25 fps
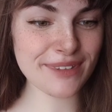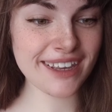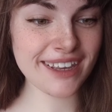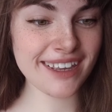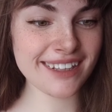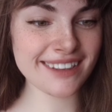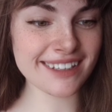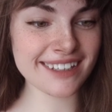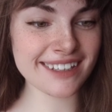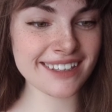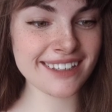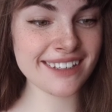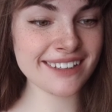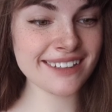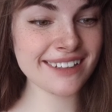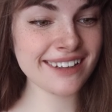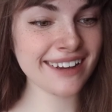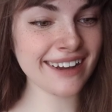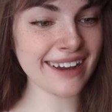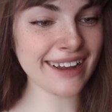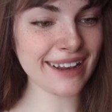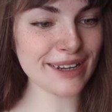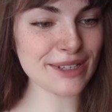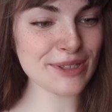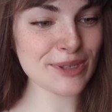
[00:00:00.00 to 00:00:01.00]
Это
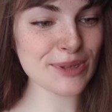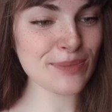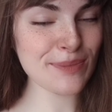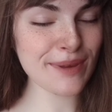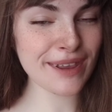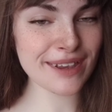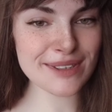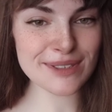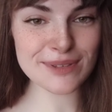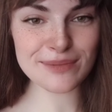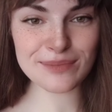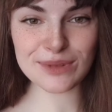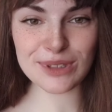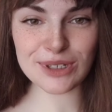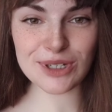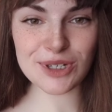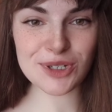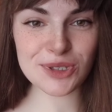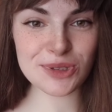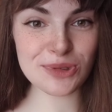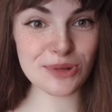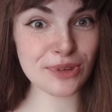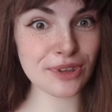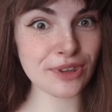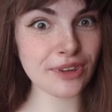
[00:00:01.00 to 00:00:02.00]
хинкали с мясом три
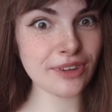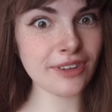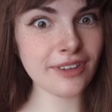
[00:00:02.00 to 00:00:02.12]
штуки.